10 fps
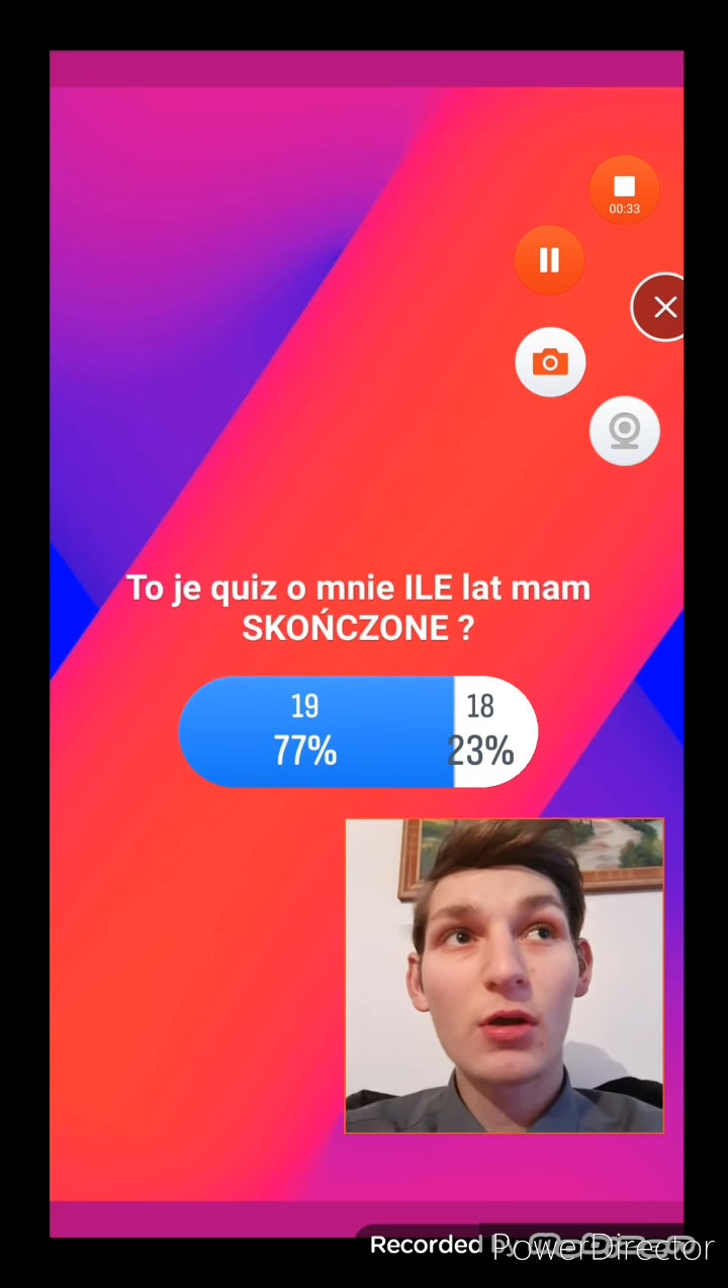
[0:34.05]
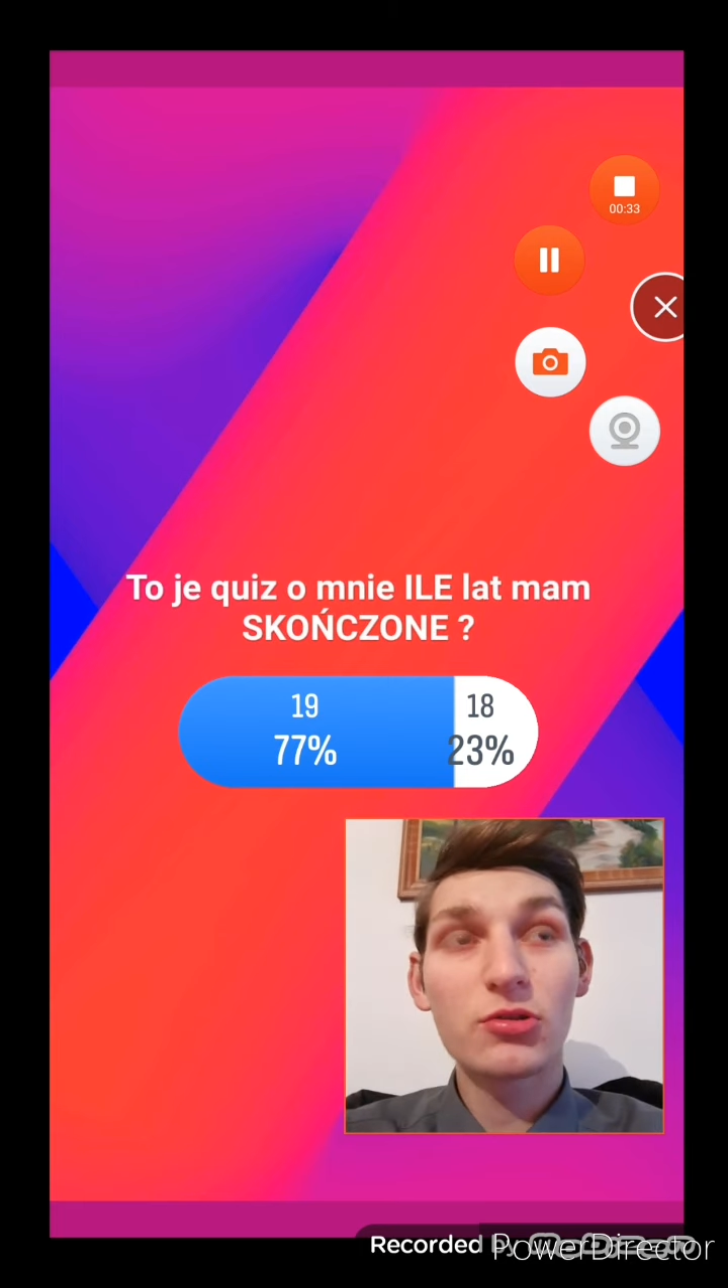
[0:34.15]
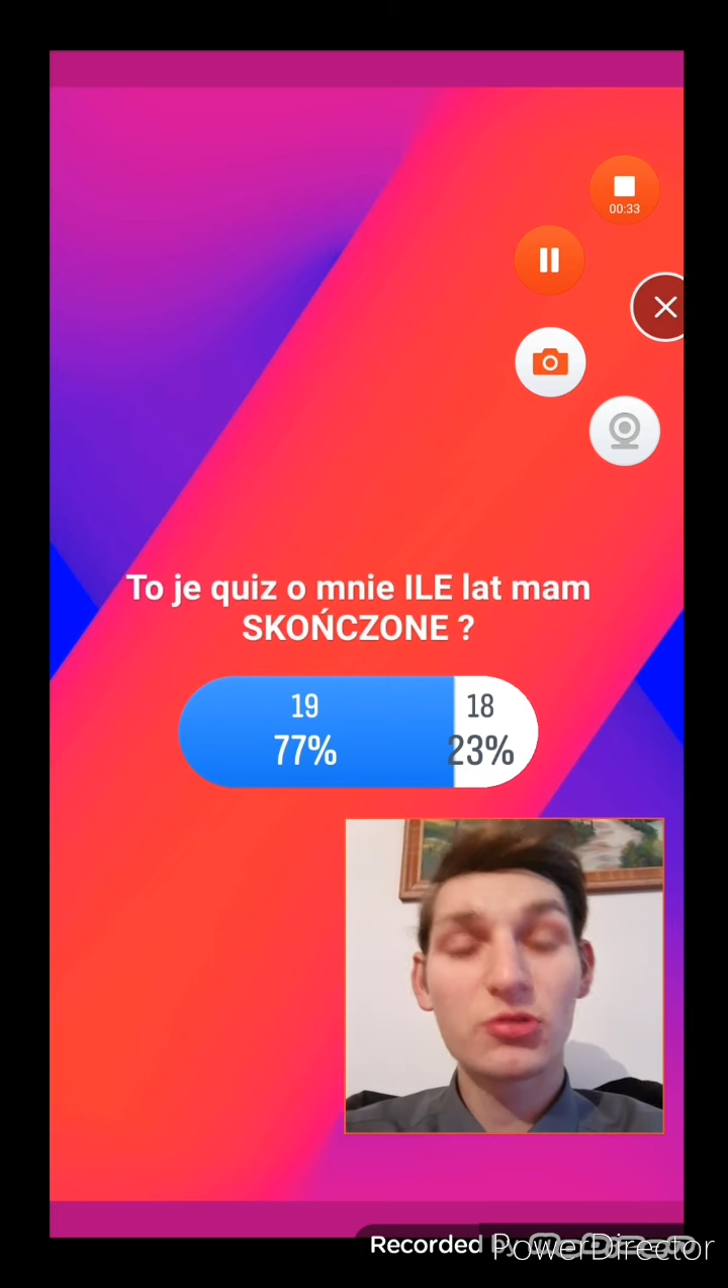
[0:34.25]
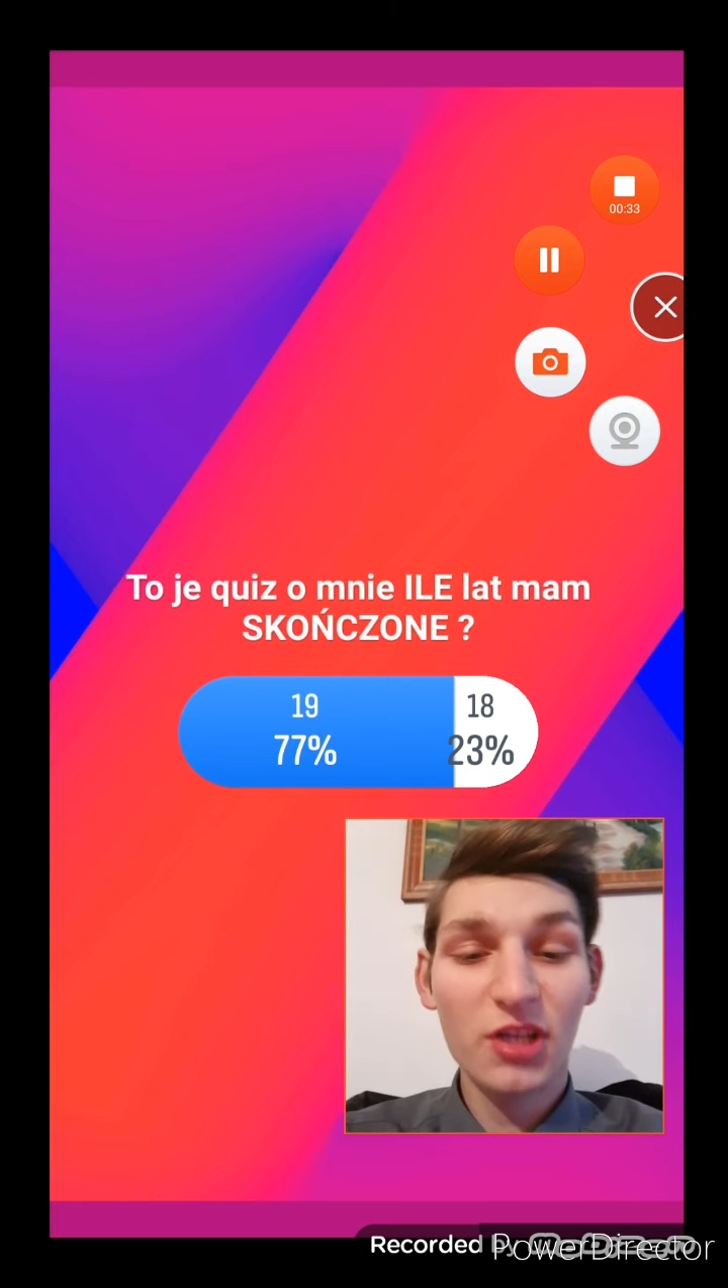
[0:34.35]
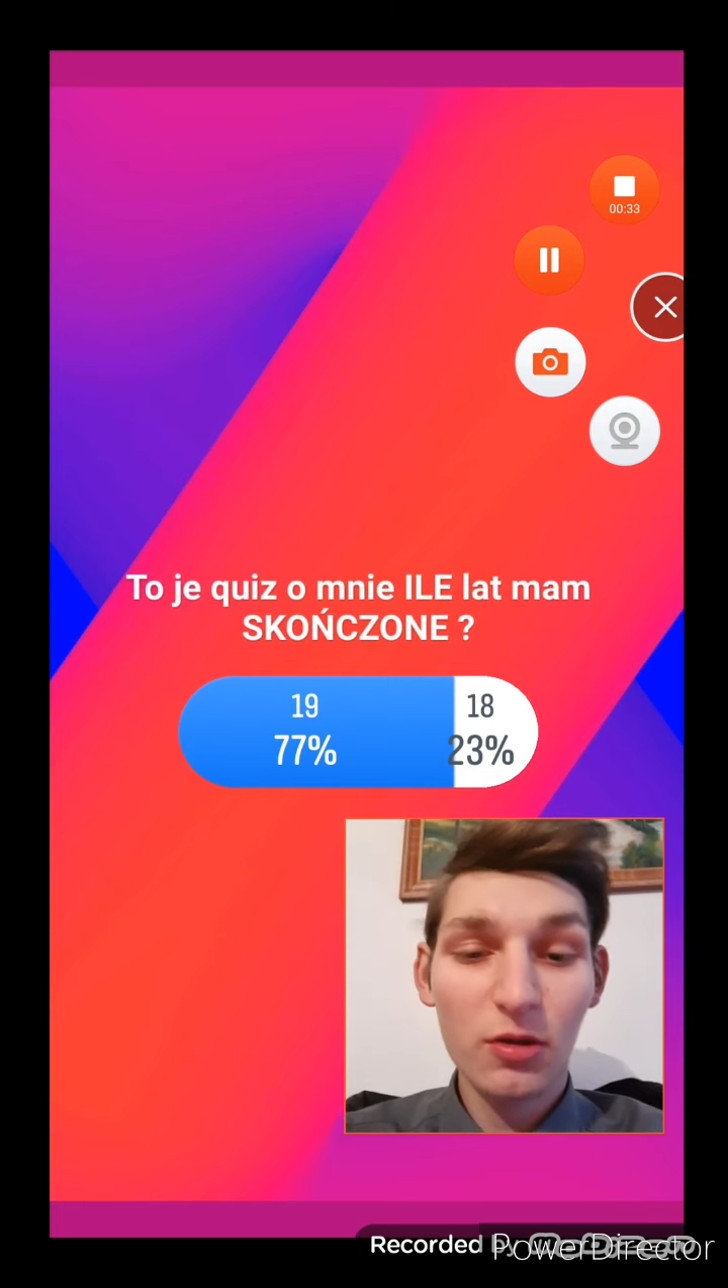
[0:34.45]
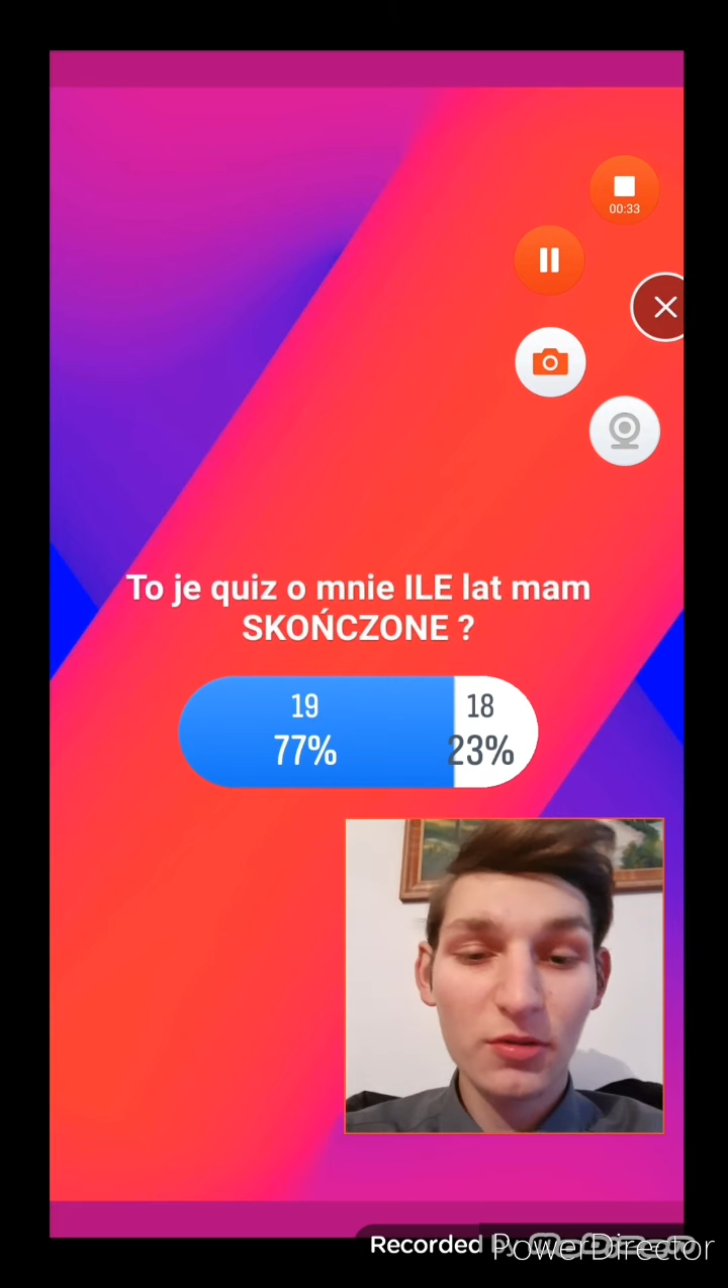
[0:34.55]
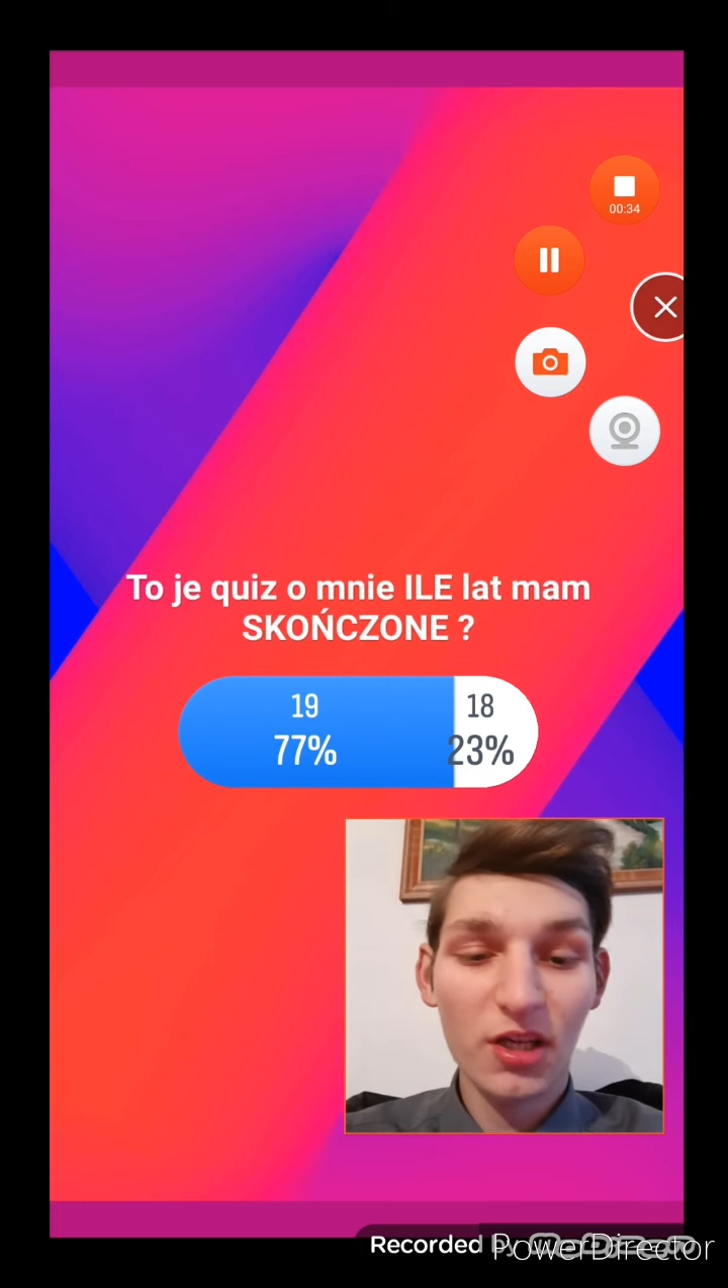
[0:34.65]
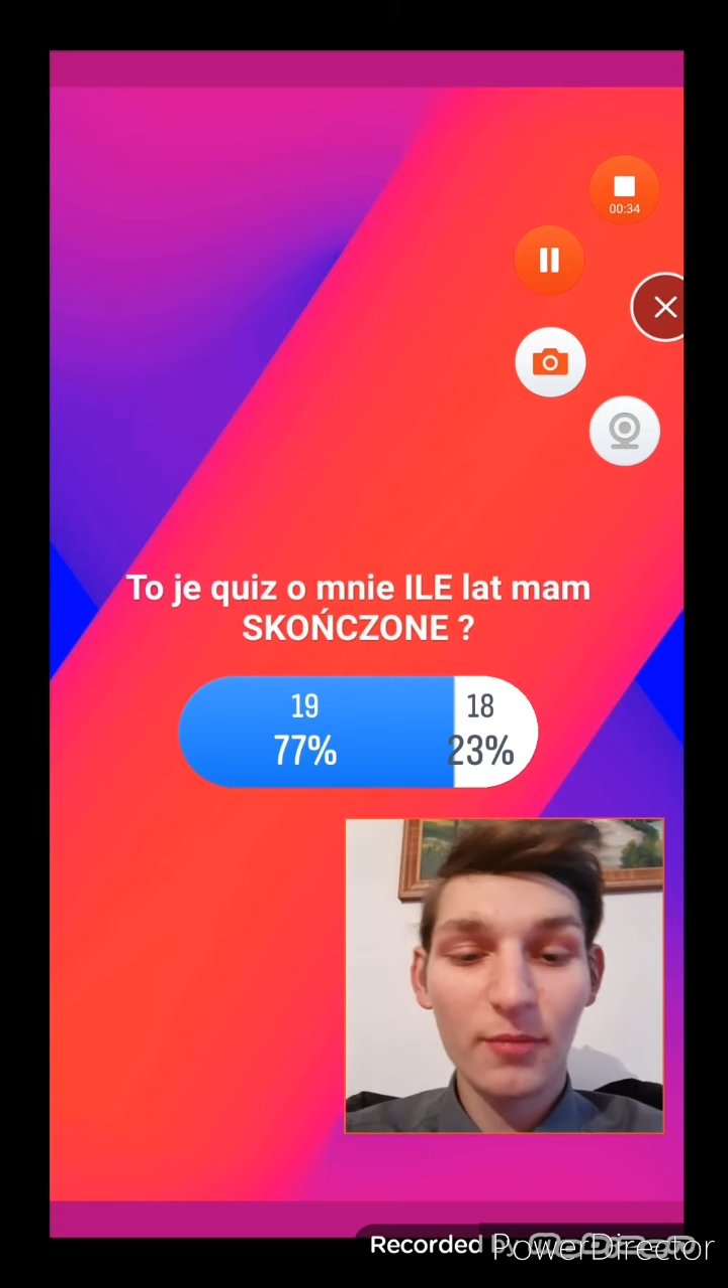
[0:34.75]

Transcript: 6 e, lutego